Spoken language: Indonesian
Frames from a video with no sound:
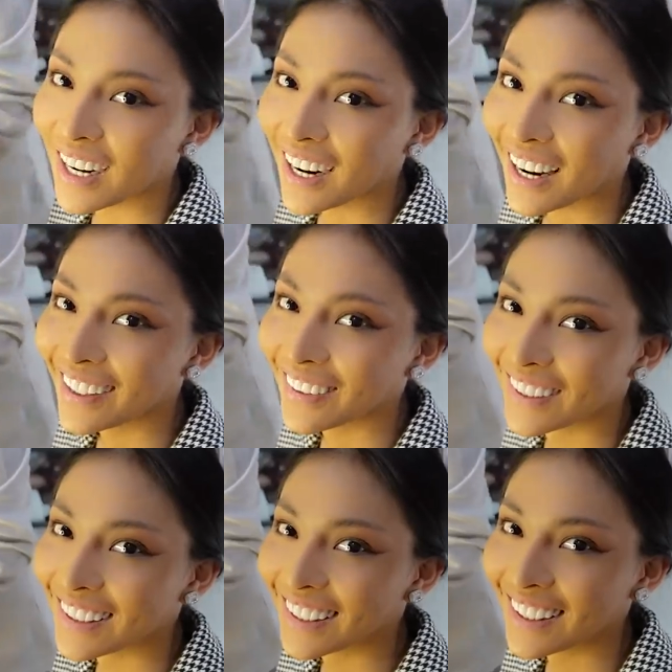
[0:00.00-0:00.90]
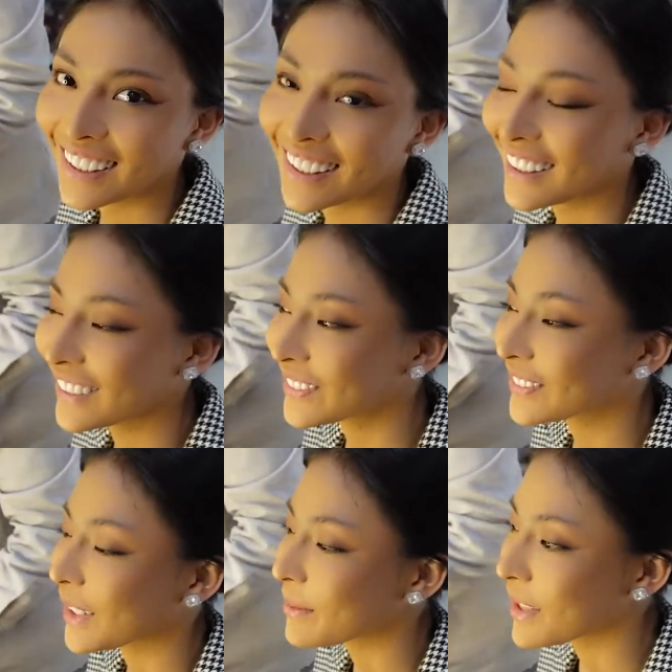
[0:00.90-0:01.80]
Deg-degan loh ini.
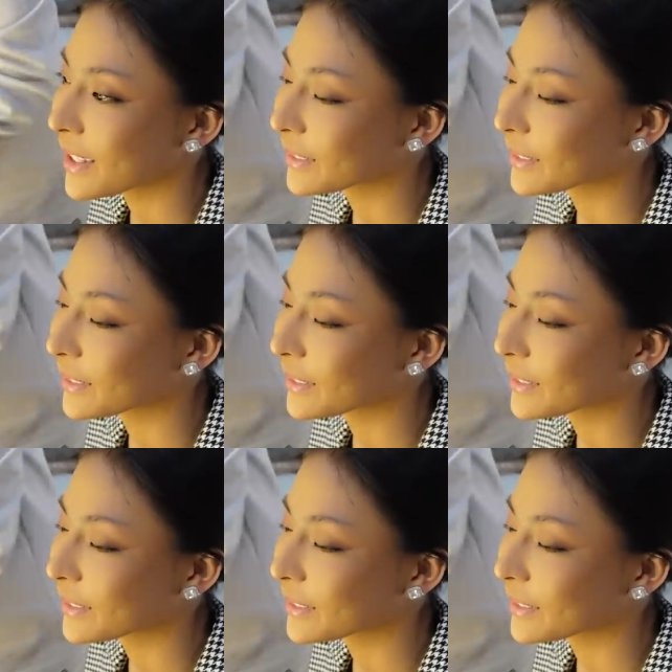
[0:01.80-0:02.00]
Hah?